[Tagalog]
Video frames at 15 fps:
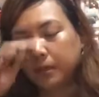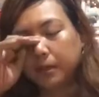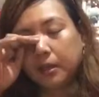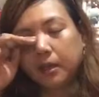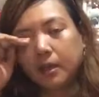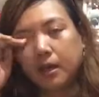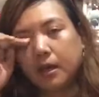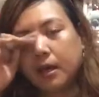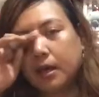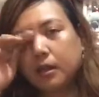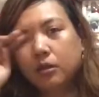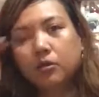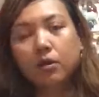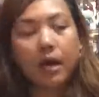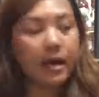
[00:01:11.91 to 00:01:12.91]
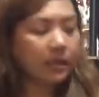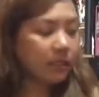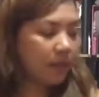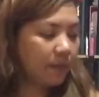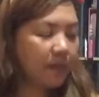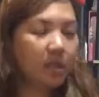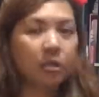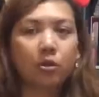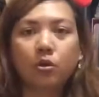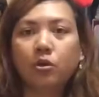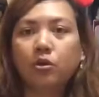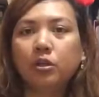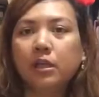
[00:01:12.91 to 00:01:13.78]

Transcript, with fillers: Kaya, etong item na to,